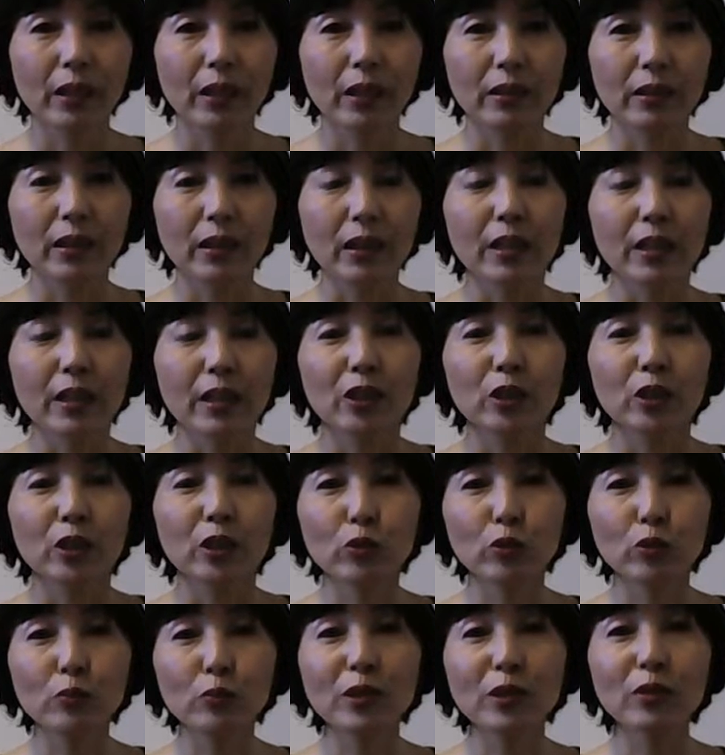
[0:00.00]
で1
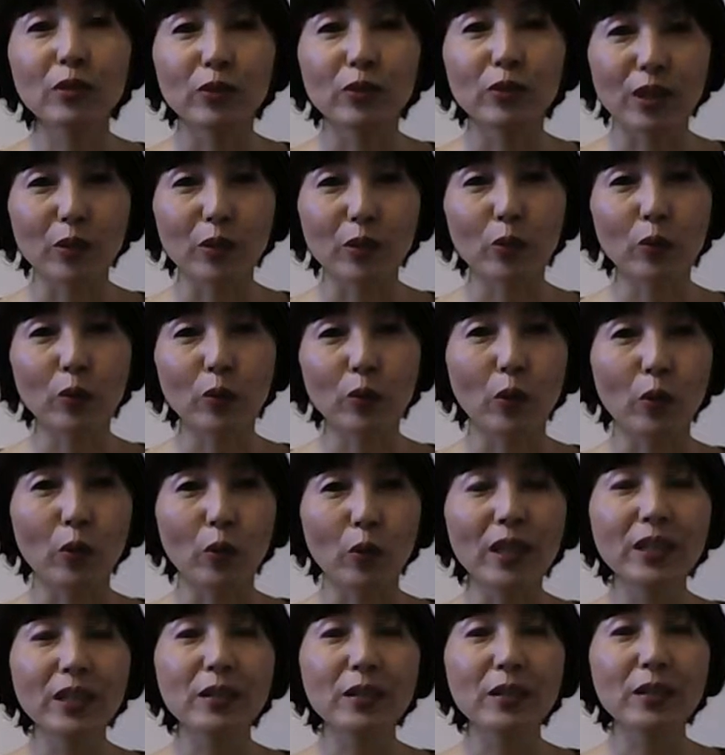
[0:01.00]
つ目のねこの
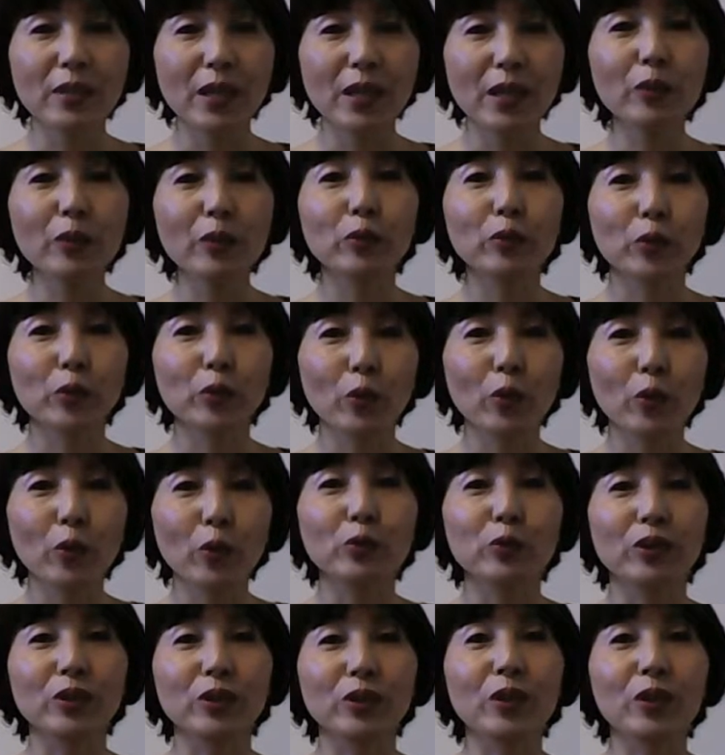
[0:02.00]
目に見える恐
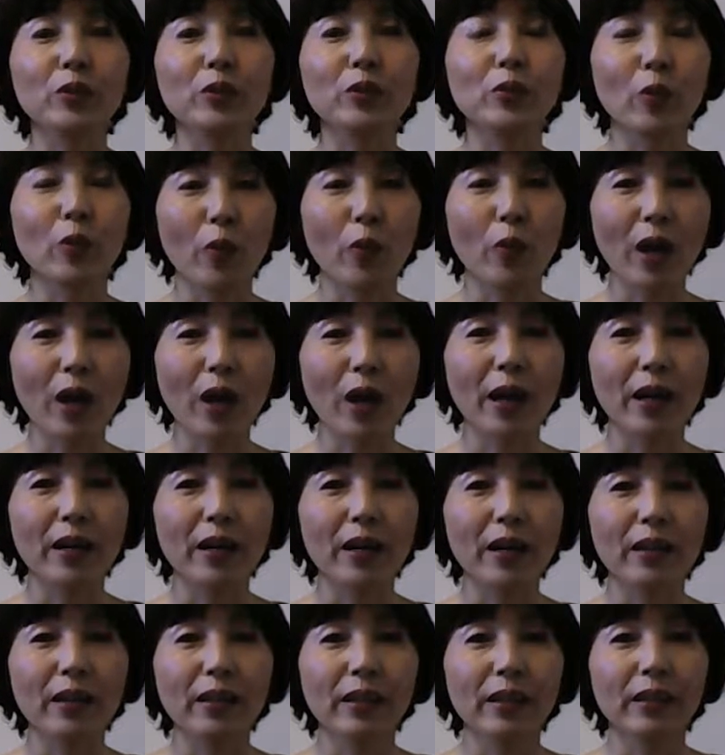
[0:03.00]
怖っていうのは
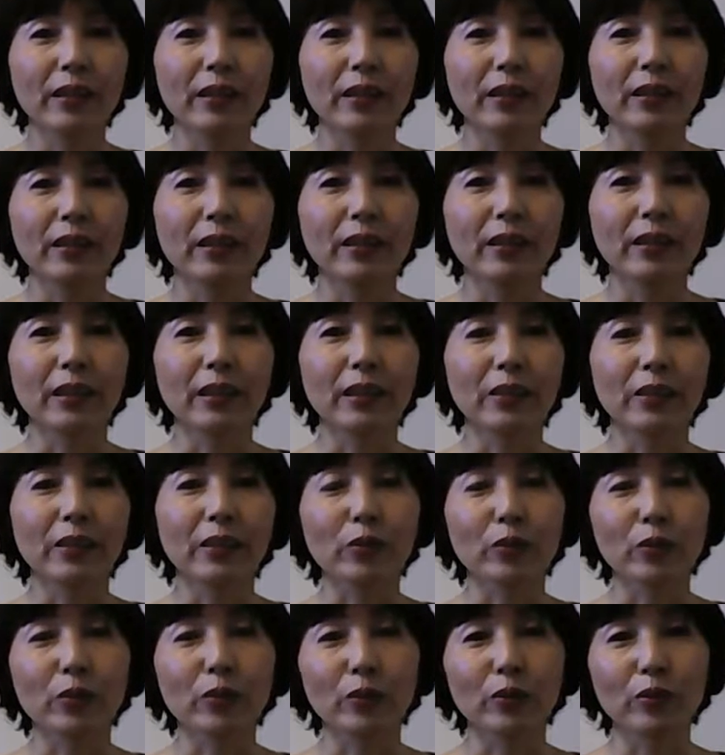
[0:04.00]
あの
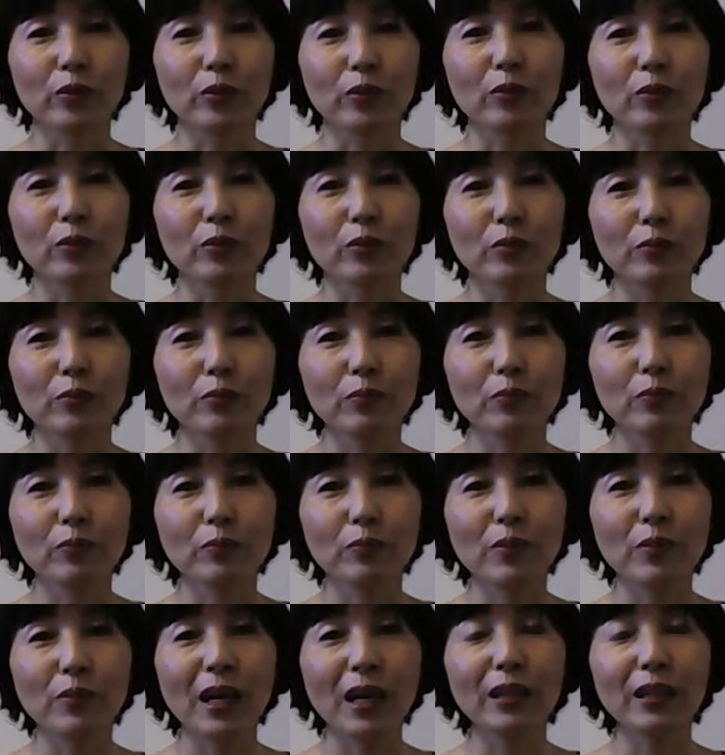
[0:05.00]

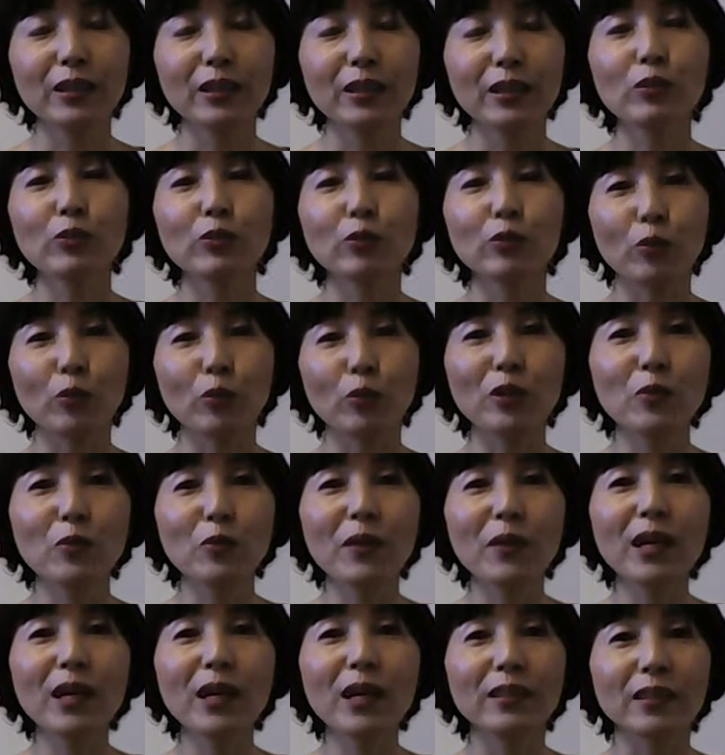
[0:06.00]
まあ、はっきり言うと目の
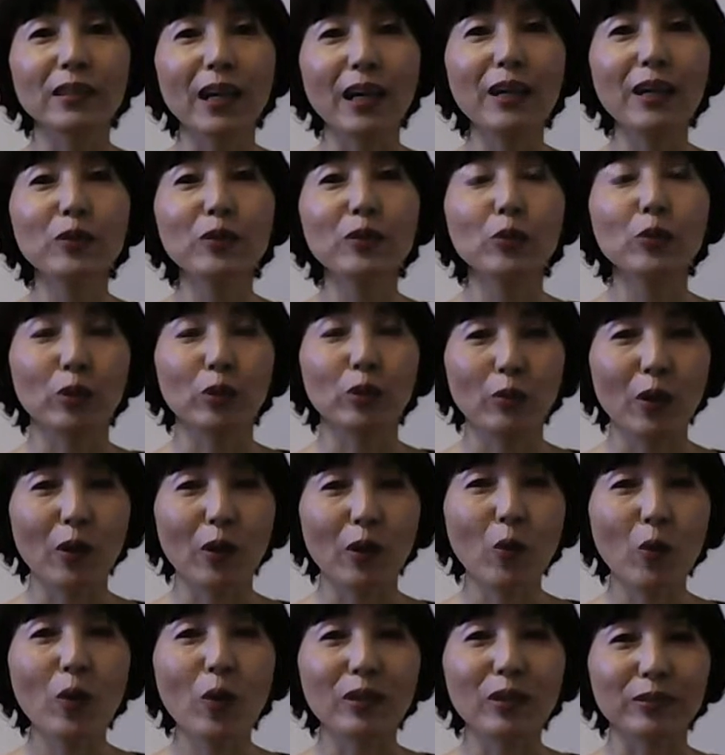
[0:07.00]
前にない時は
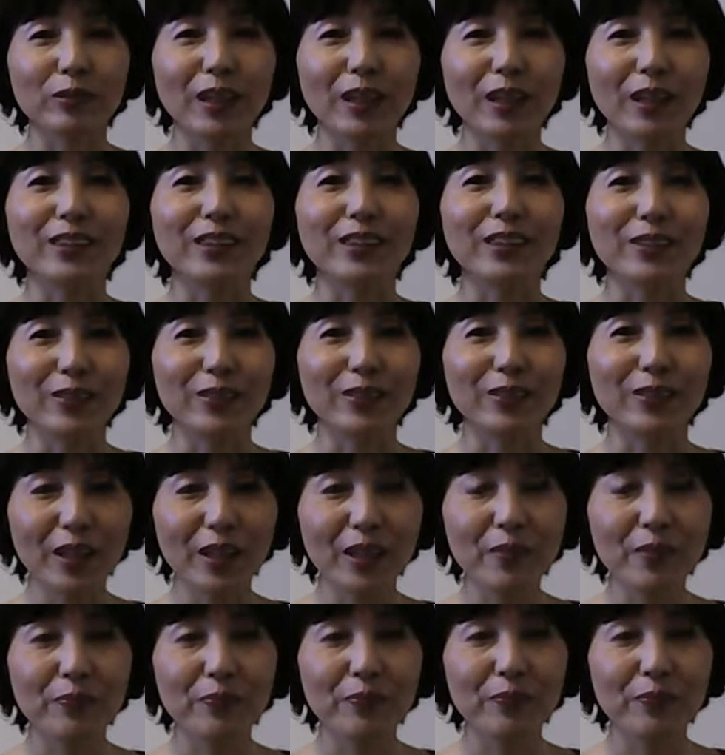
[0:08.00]
怖くないですよね